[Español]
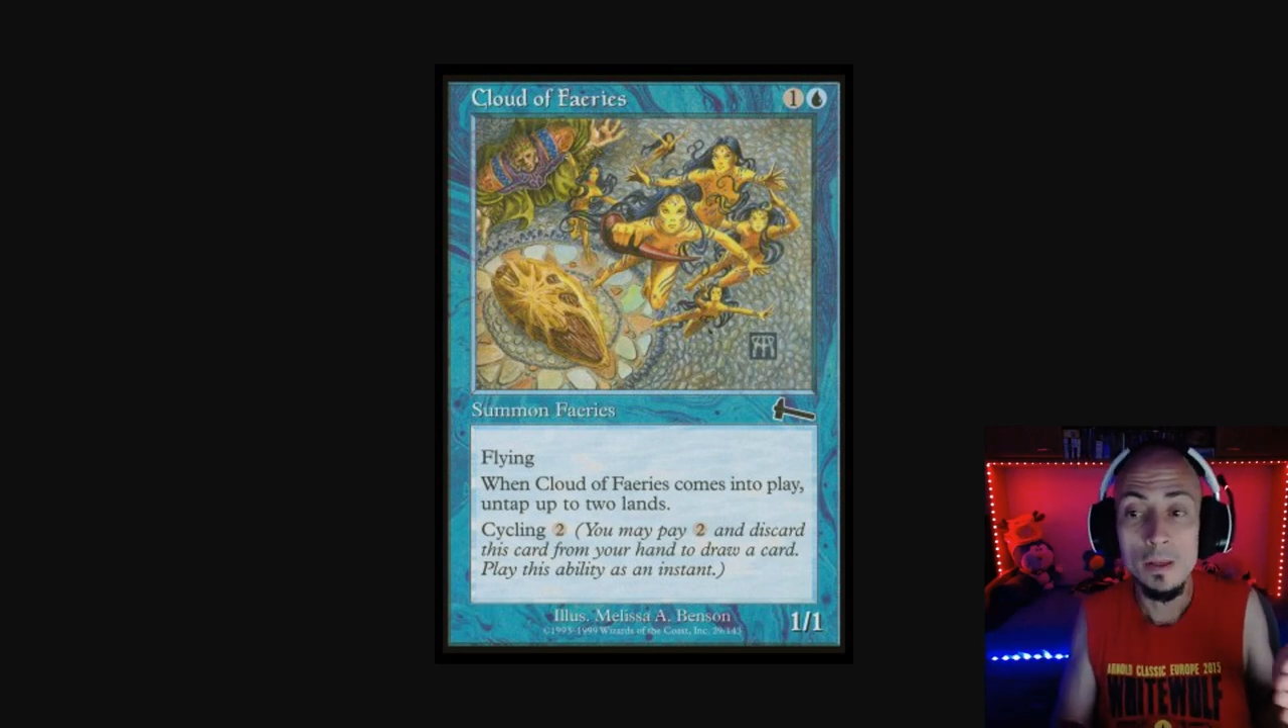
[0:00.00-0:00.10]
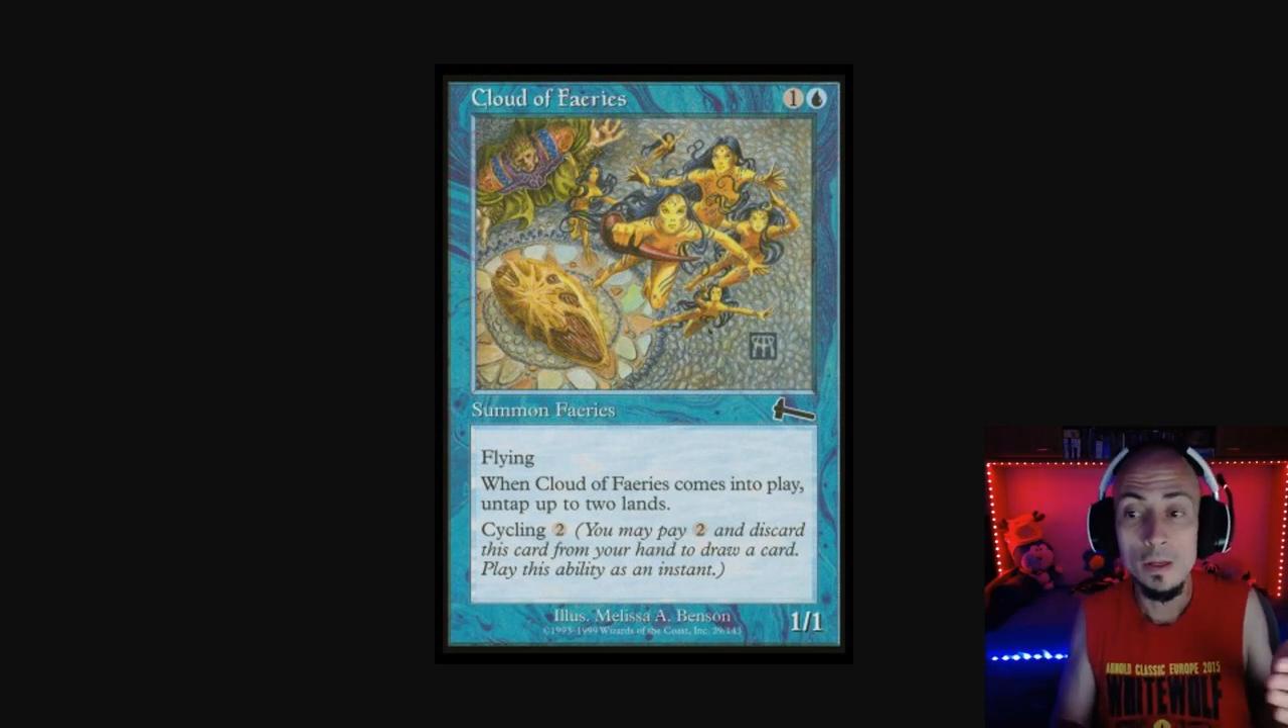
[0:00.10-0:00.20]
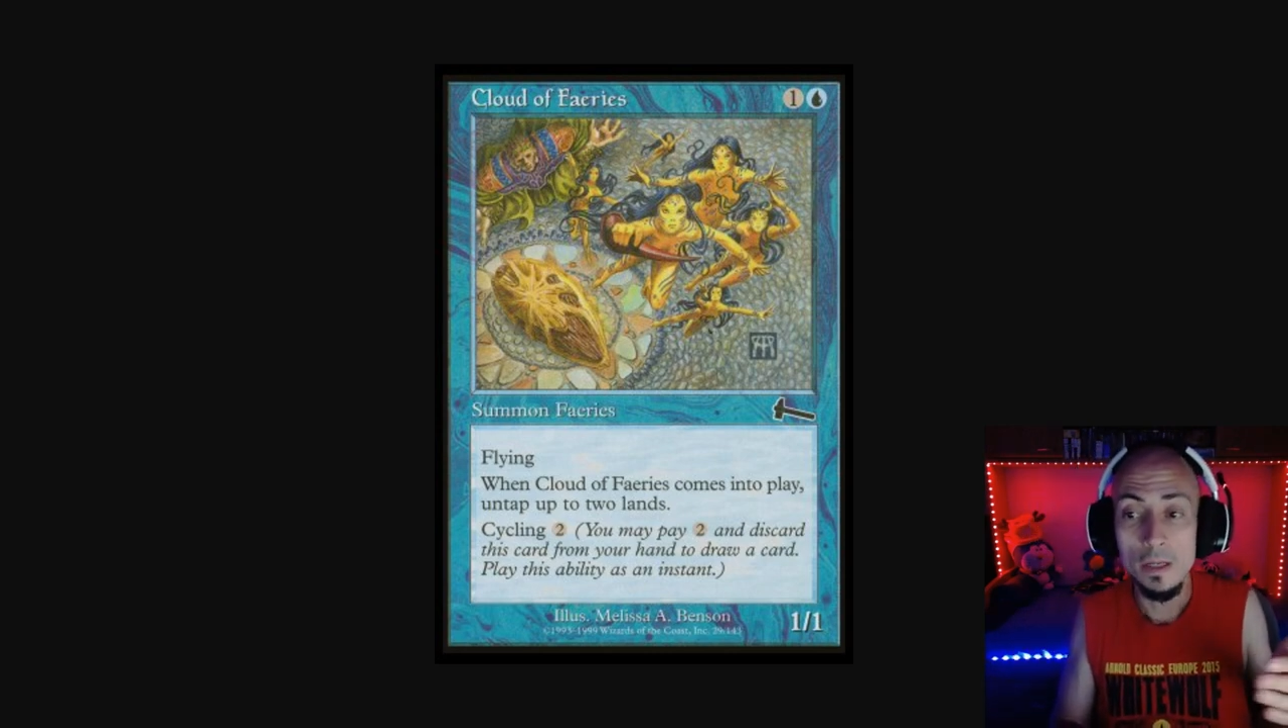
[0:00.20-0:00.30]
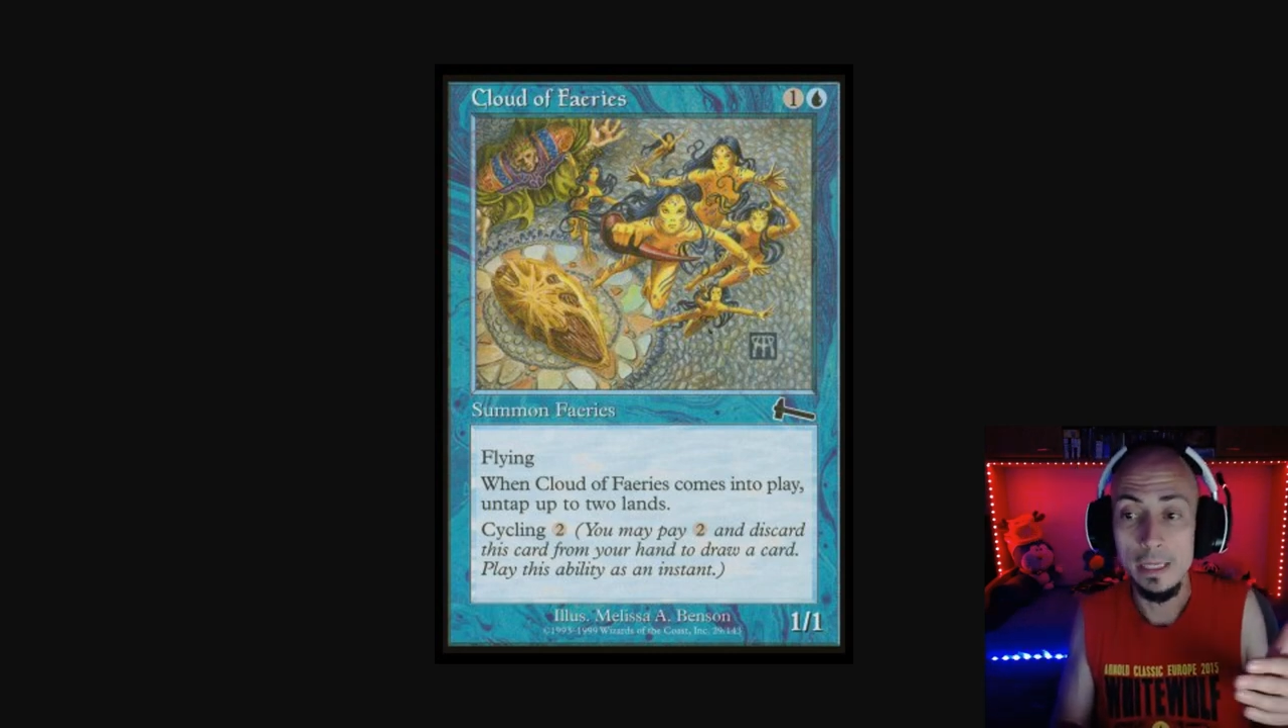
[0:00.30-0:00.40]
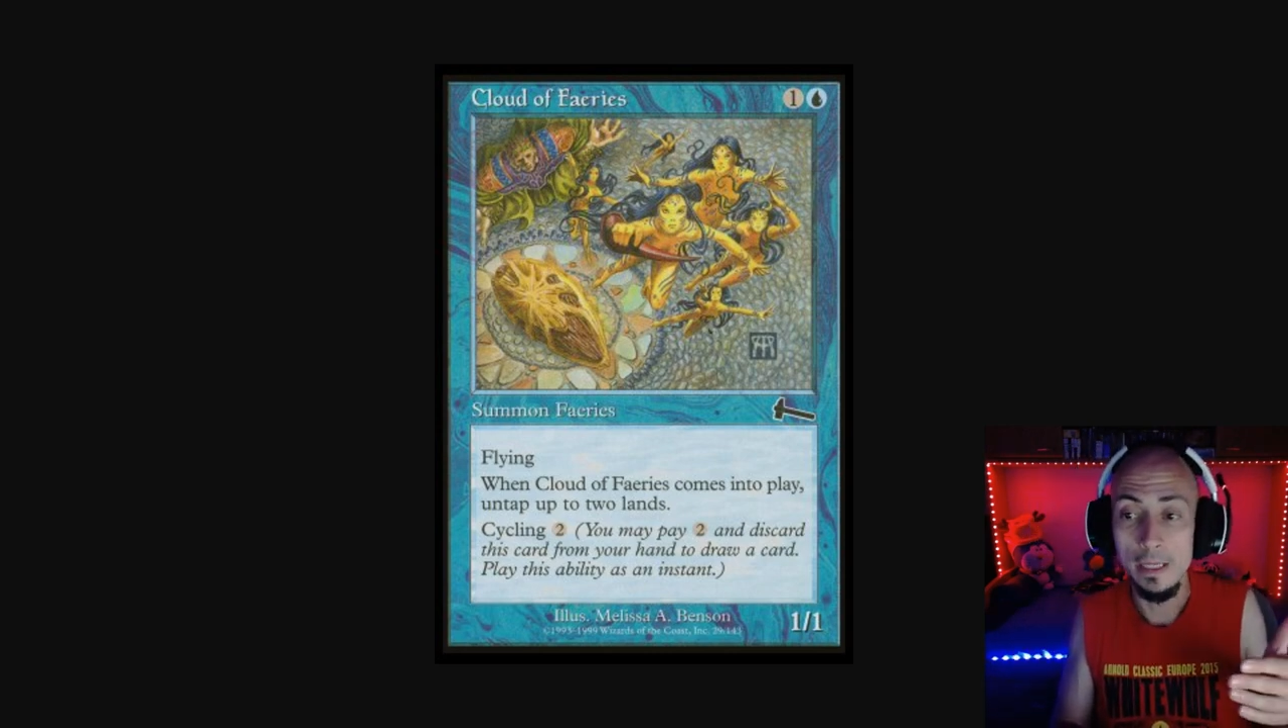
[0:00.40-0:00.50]

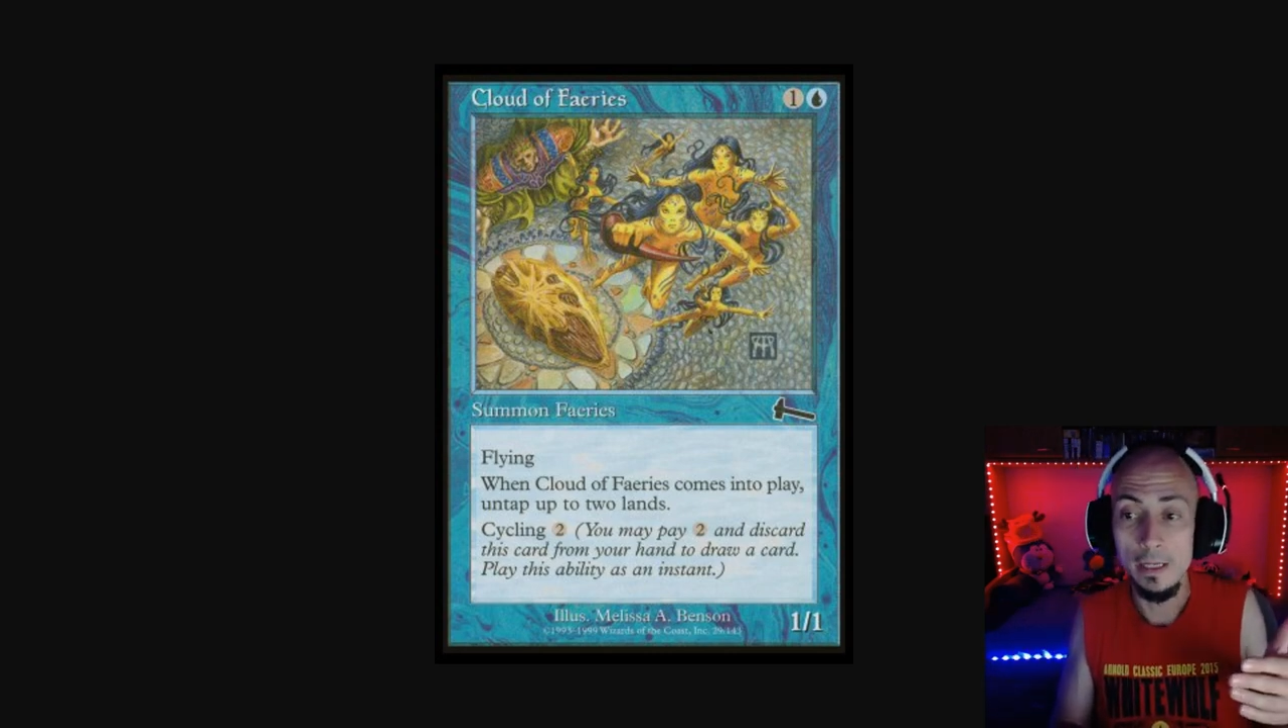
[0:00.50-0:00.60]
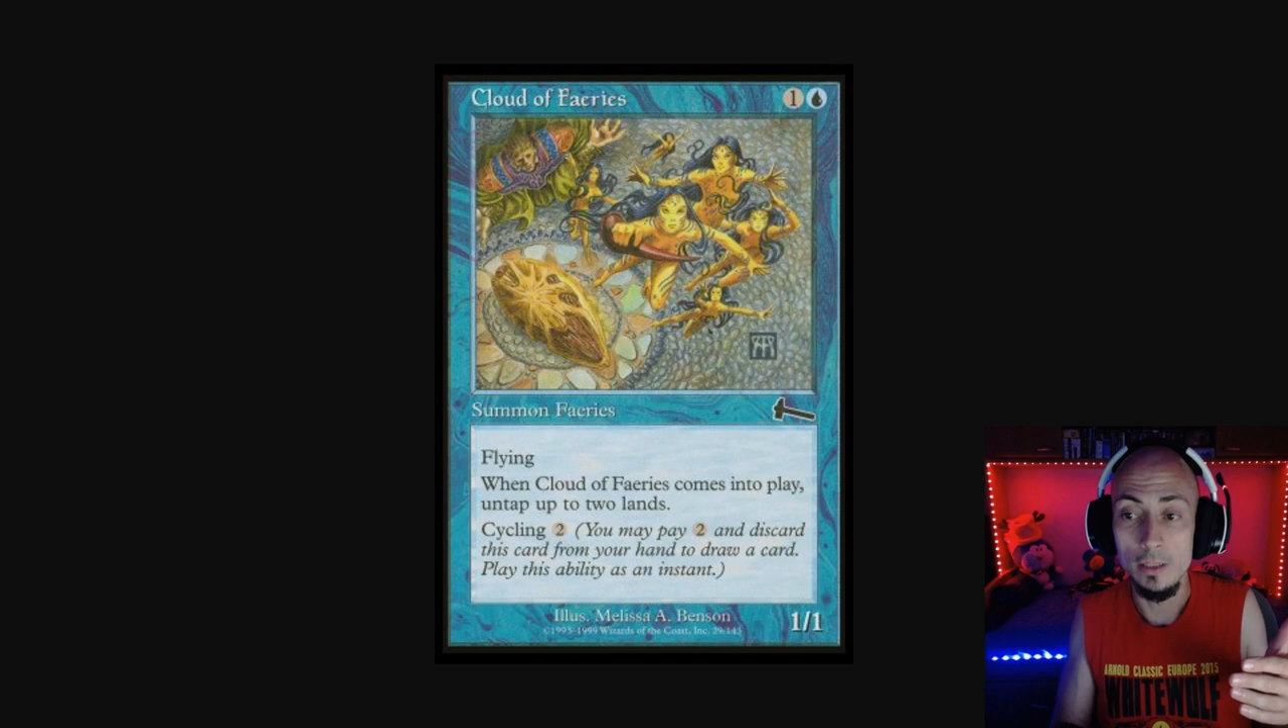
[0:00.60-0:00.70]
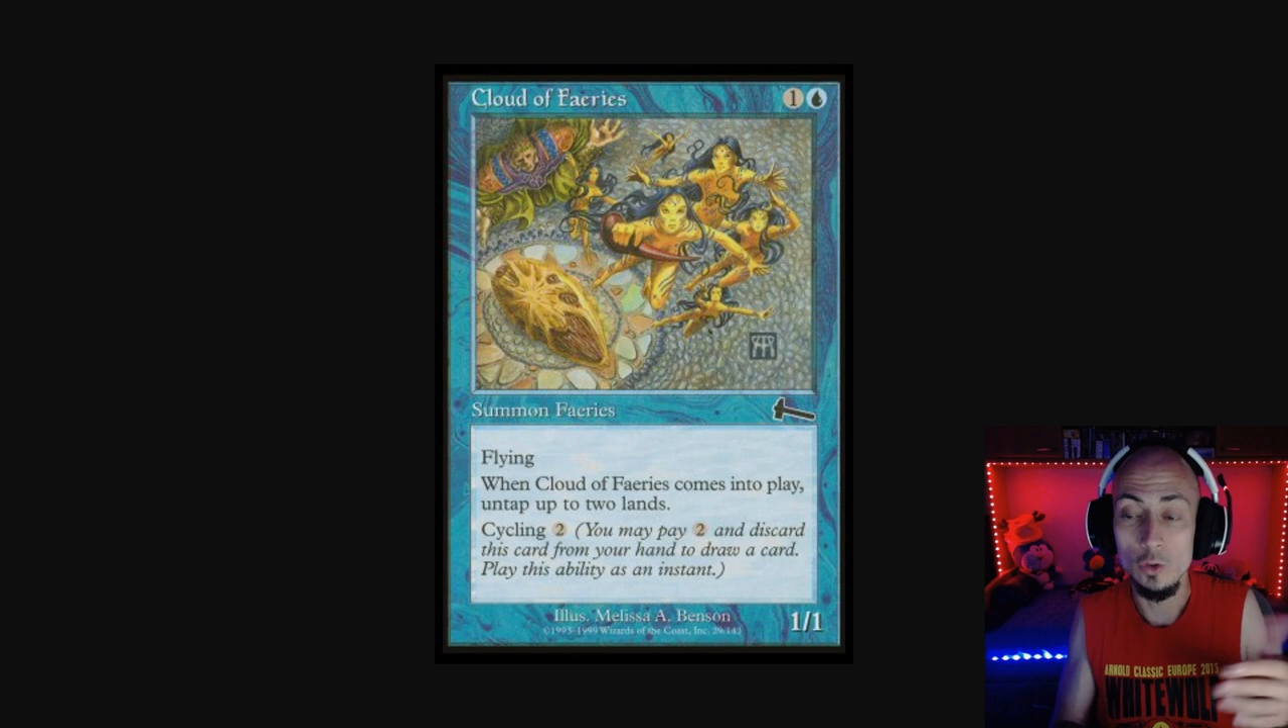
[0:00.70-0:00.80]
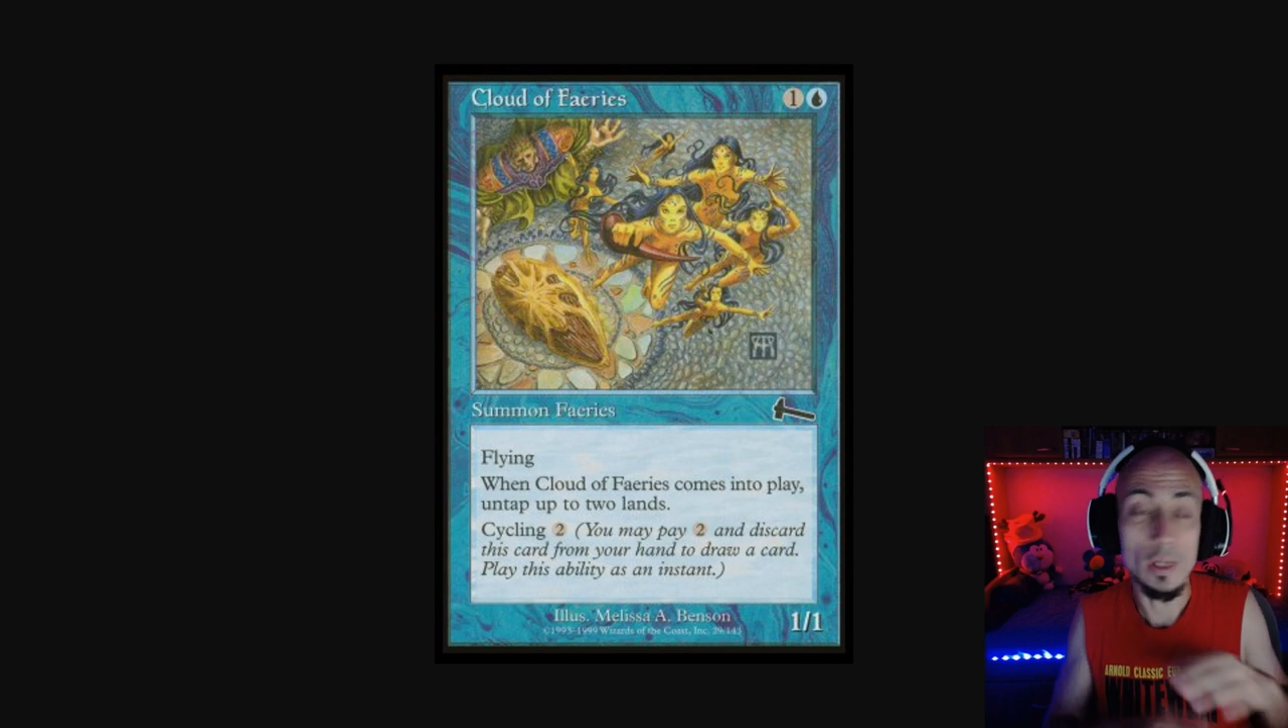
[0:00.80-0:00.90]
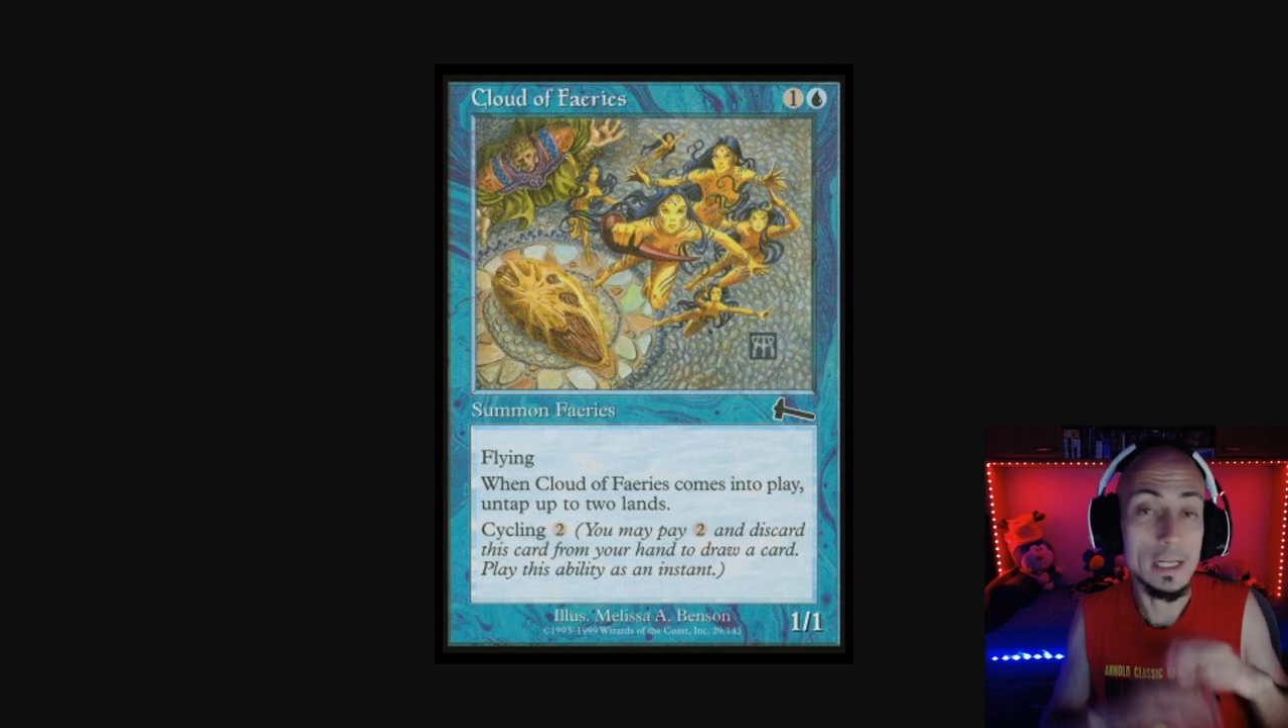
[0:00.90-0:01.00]
que todas